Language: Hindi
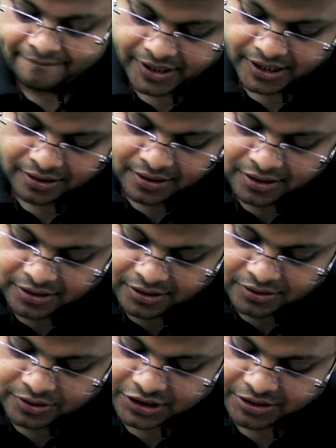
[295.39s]
फिर
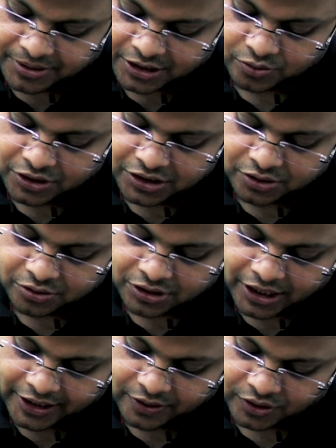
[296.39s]
उसके बाद टू इंटू
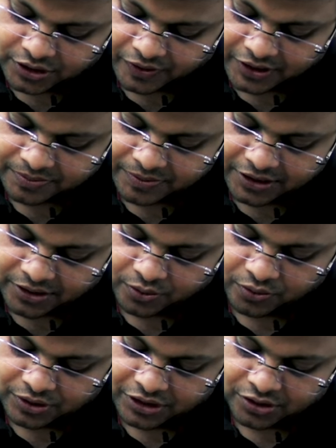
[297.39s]
ट्राइवोज फॉस्फेट
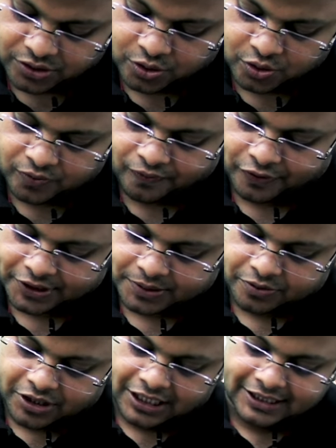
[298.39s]
टू इंटू टू
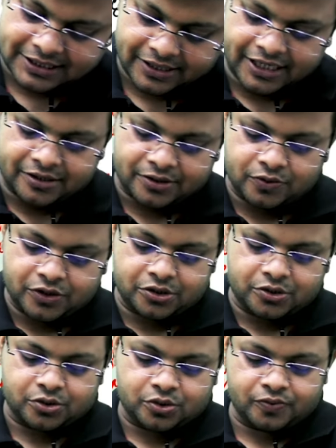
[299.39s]
ग्लेसरेट टू
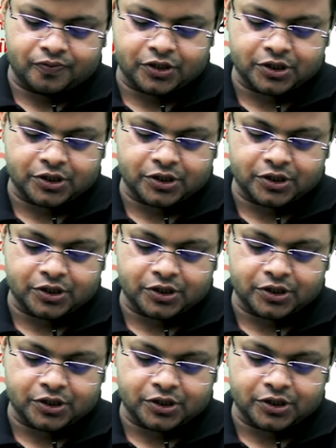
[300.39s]
इंटू टू